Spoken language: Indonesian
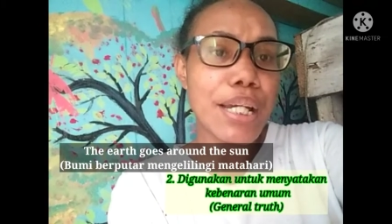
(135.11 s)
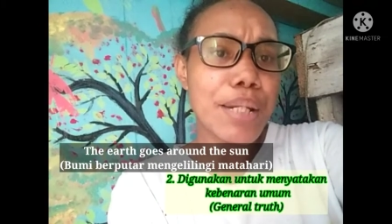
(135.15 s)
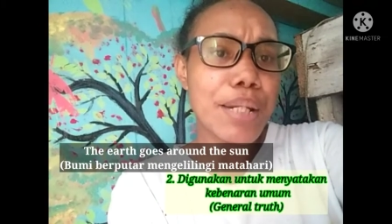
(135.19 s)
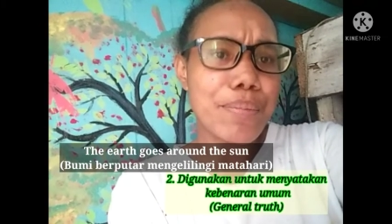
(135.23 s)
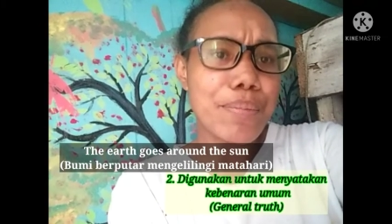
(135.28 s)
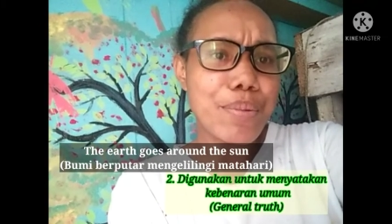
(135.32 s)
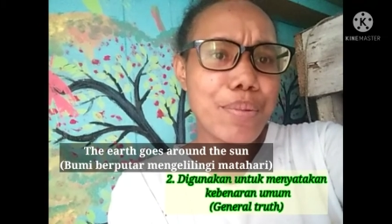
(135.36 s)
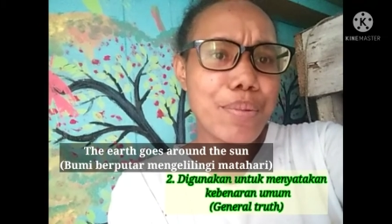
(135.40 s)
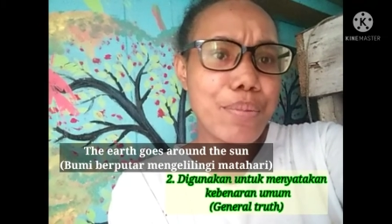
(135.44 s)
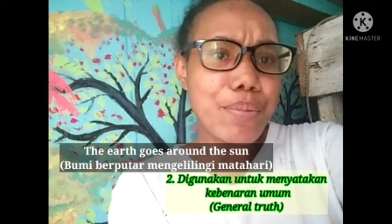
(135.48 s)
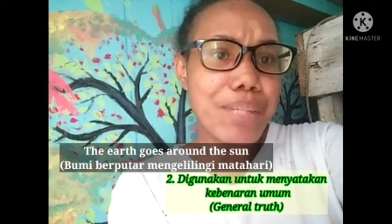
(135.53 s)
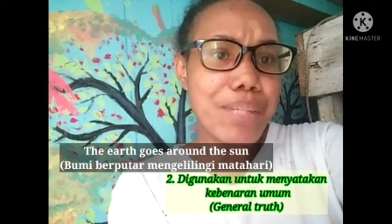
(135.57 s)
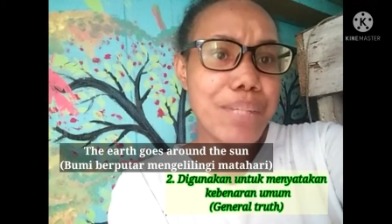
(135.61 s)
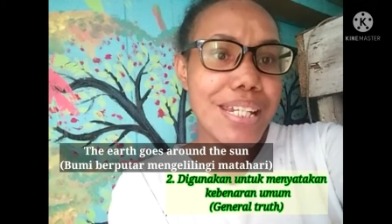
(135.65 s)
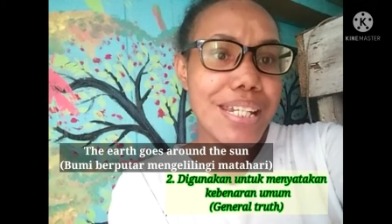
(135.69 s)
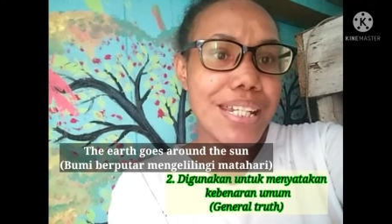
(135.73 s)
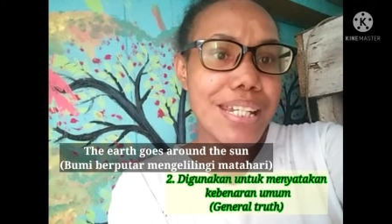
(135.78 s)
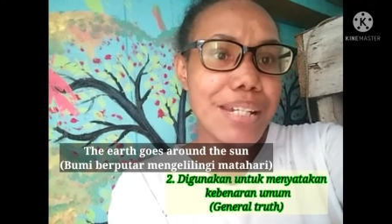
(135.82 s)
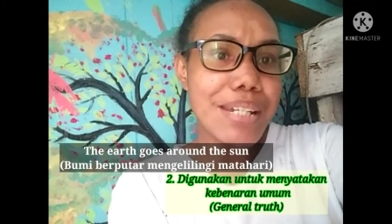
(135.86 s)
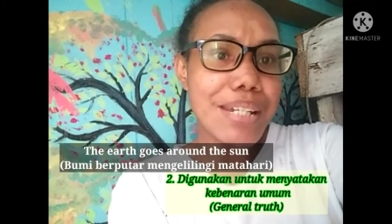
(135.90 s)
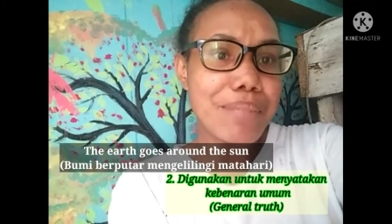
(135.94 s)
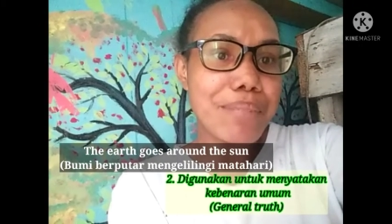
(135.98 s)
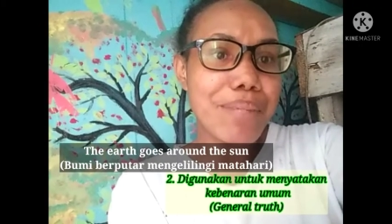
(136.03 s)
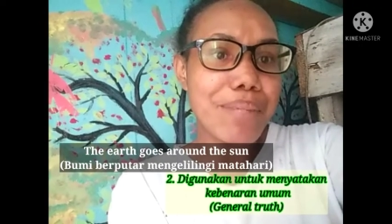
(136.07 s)
Bumi
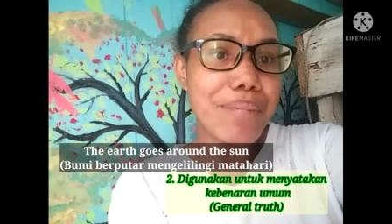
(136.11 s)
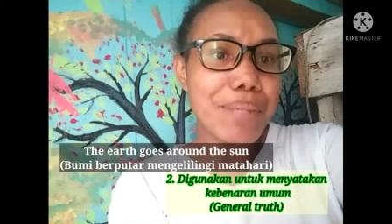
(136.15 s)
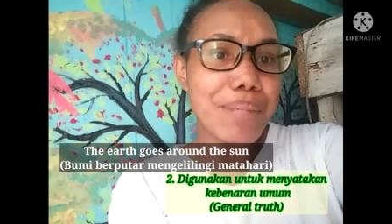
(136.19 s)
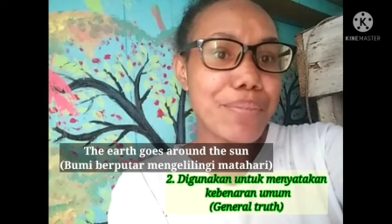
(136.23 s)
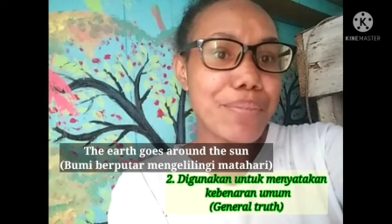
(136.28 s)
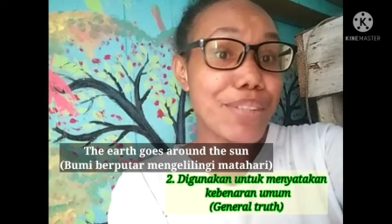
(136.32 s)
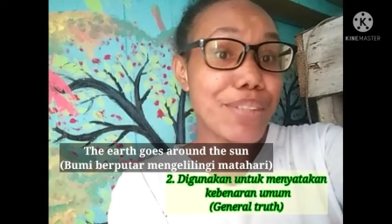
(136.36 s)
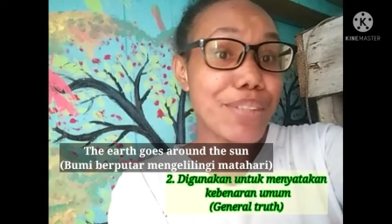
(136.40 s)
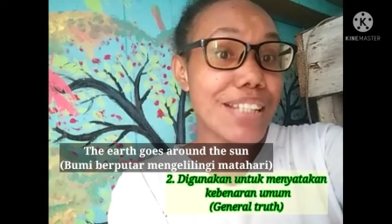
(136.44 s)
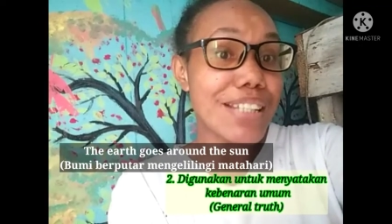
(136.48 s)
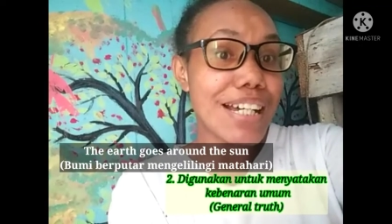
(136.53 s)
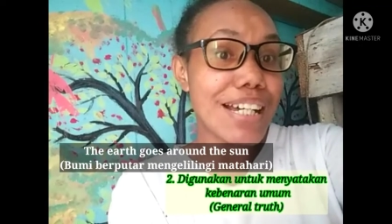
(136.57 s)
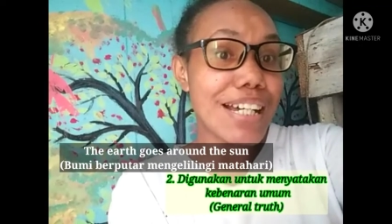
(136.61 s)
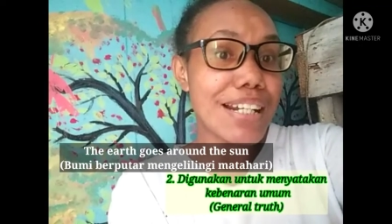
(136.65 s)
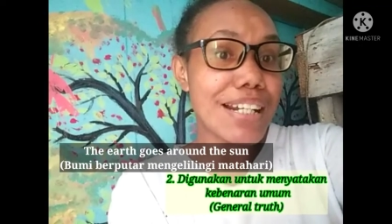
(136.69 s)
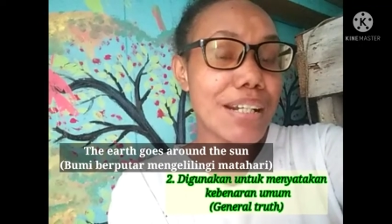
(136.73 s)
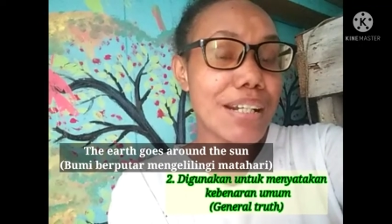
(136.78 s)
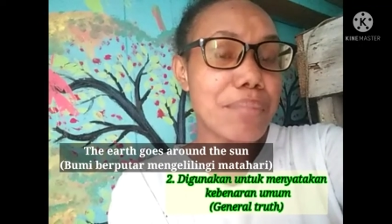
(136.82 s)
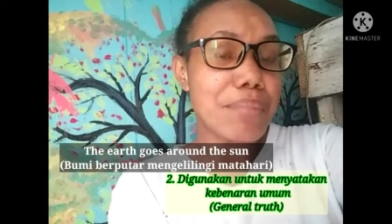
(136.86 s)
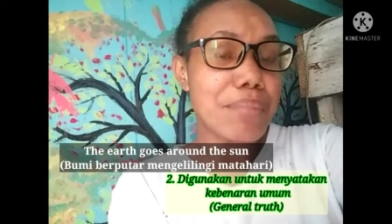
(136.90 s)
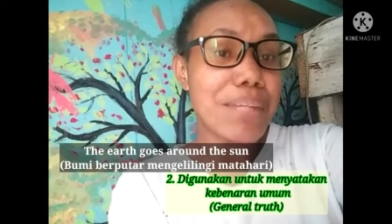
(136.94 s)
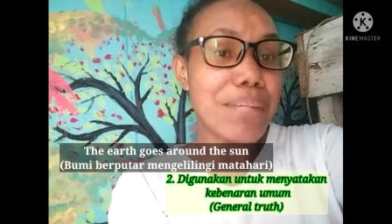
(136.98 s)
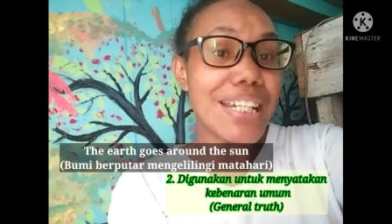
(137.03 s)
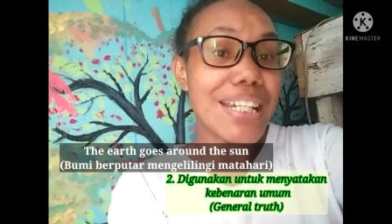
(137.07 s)
berputar
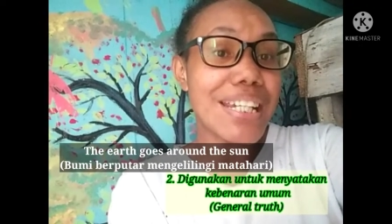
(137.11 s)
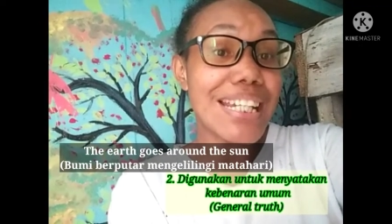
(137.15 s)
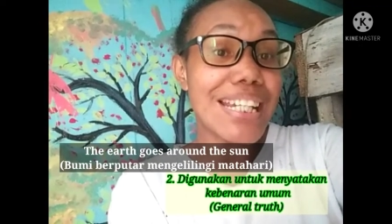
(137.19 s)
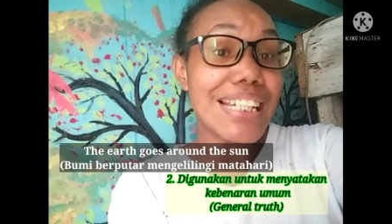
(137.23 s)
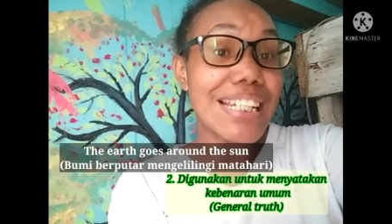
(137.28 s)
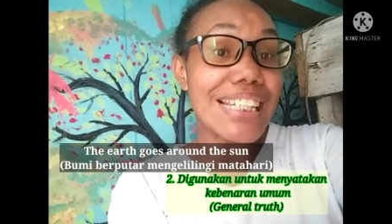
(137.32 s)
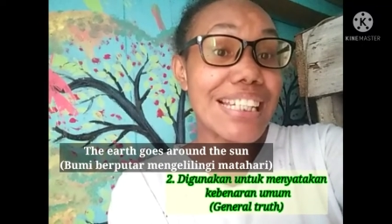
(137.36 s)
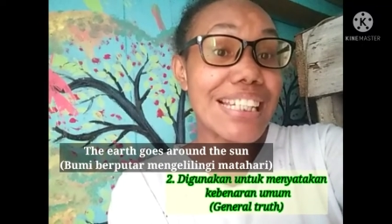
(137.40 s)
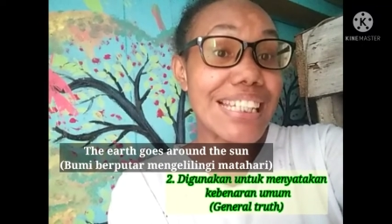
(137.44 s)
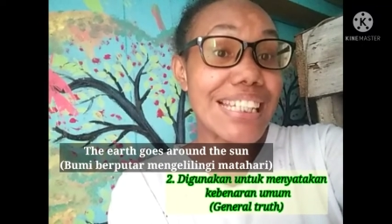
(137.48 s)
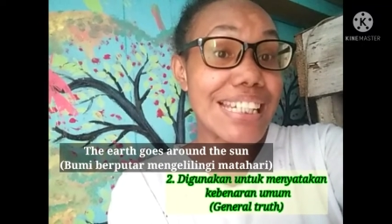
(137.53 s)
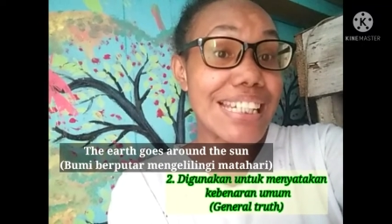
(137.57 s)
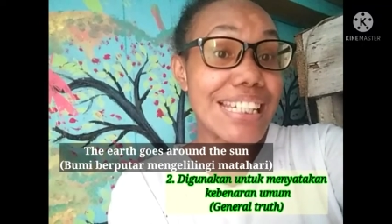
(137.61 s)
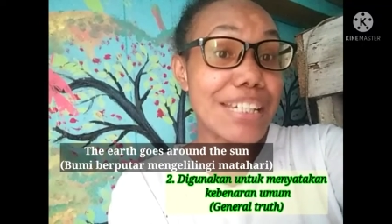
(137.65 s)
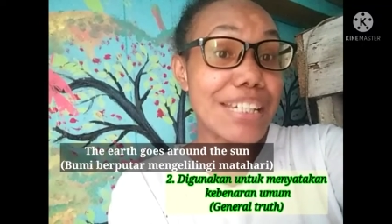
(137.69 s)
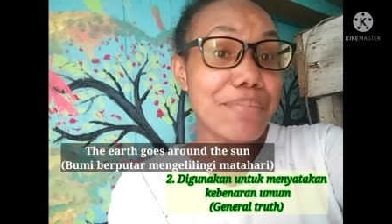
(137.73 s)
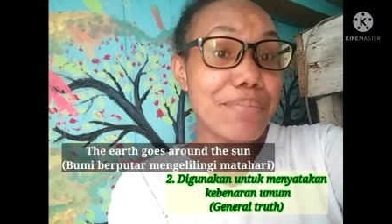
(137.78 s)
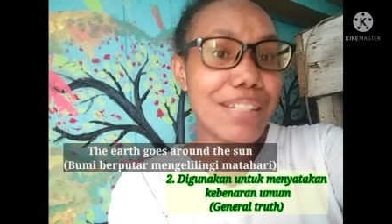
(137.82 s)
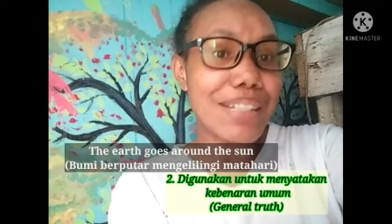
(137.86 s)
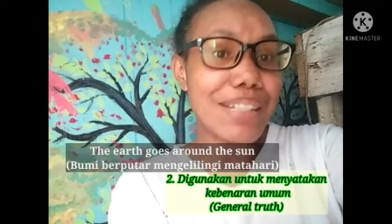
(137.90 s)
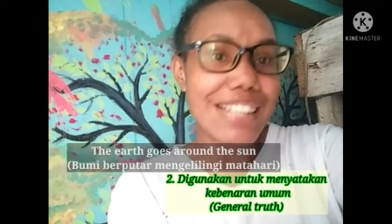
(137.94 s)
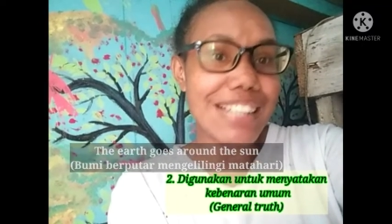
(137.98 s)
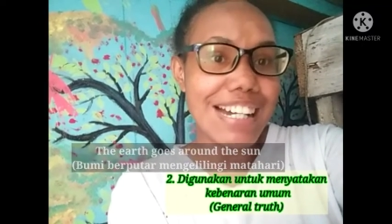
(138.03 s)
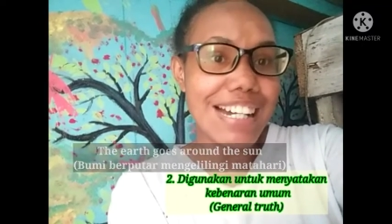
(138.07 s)
mengelilingi
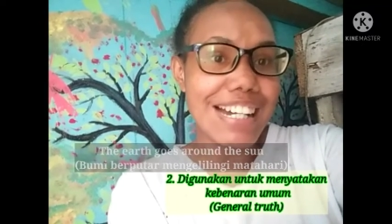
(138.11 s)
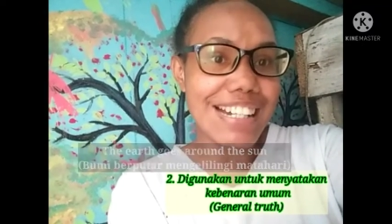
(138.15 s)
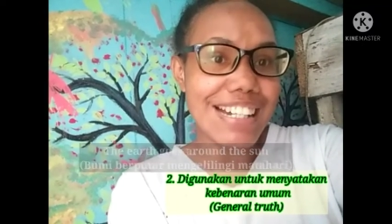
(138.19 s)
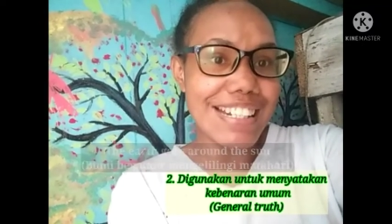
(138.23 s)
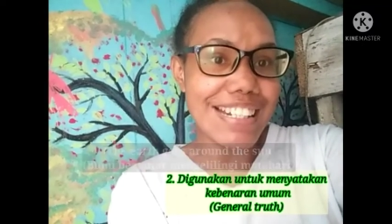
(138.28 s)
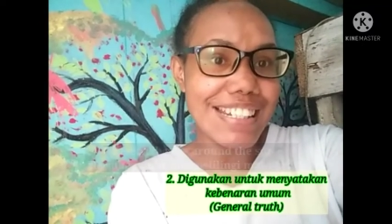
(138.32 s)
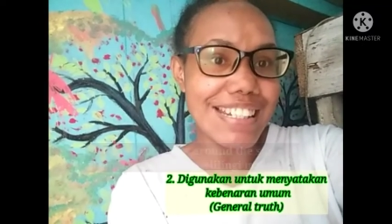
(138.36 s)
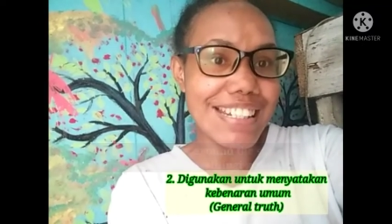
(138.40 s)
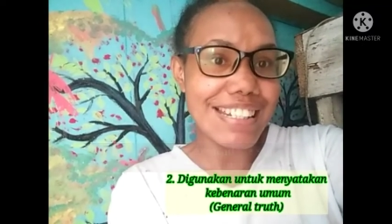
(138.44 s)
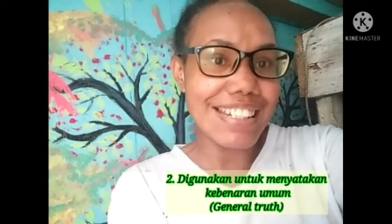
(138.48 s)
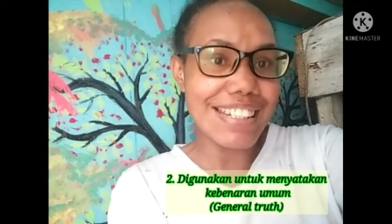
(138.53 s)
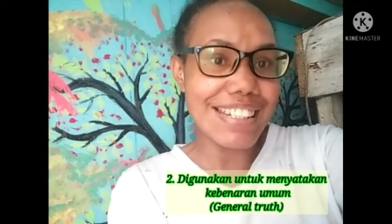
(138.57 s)
matahari.